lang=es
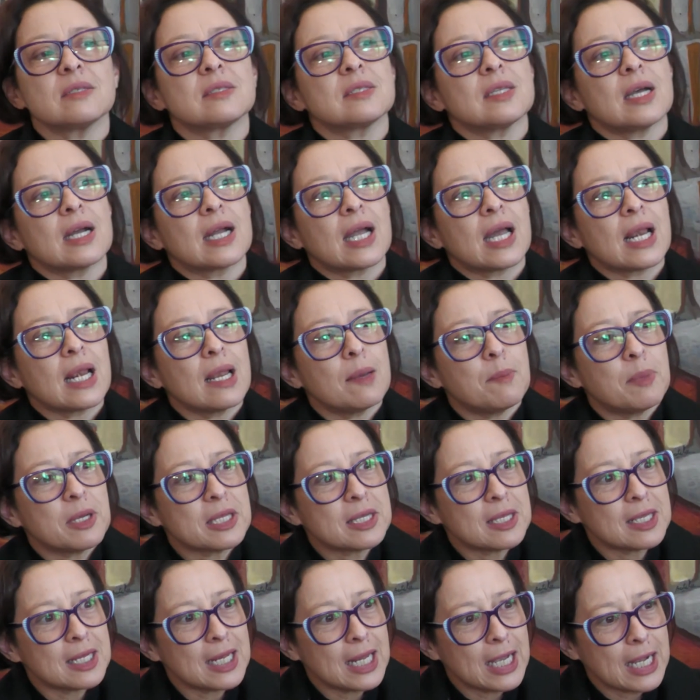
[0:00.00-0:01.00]
sacar la
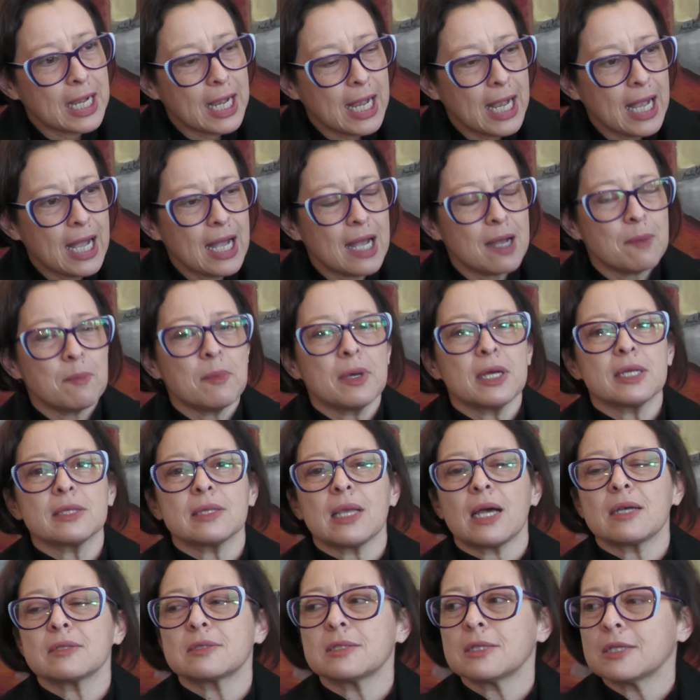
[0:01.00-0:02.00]
pata de la cama,
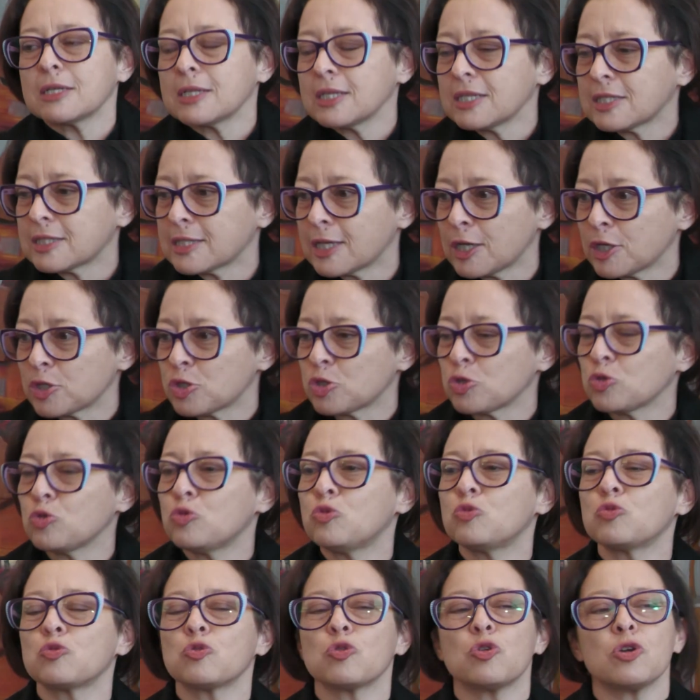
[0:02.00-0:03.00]
hacer
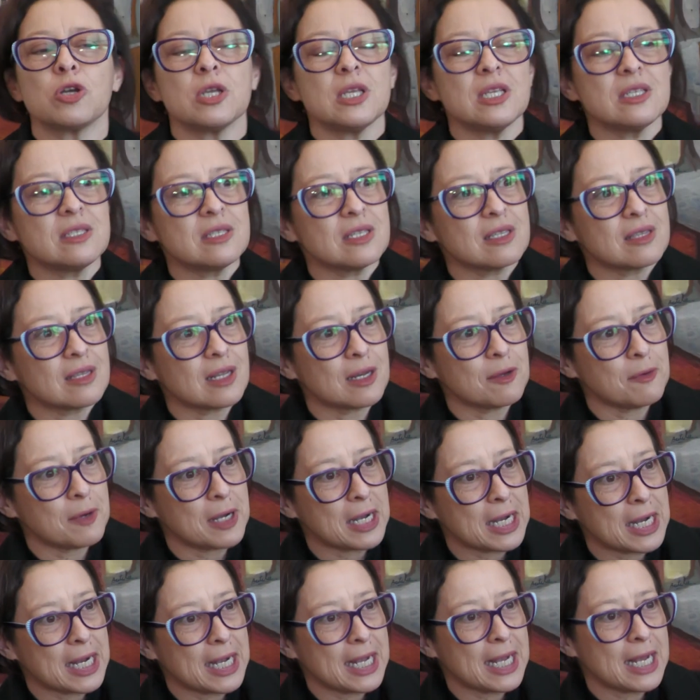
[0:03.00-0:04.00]
desayuno, irse a
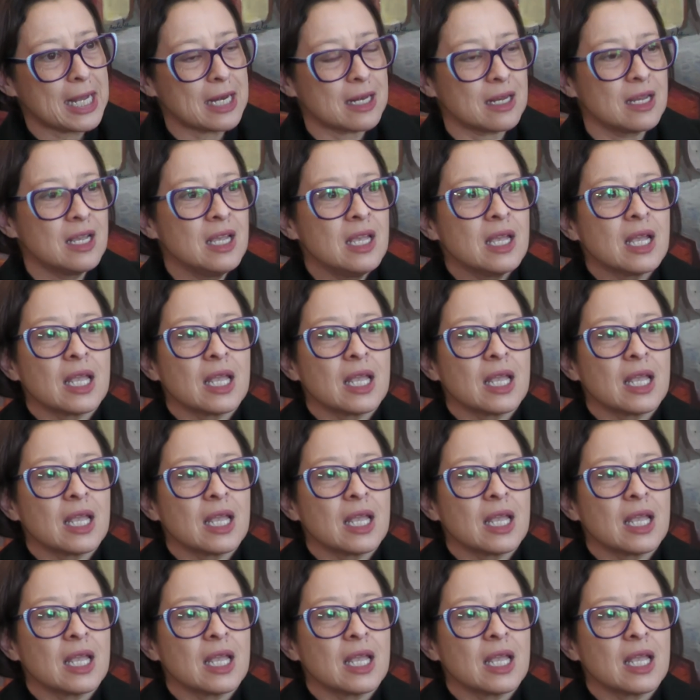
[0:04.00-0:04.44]
trabajar,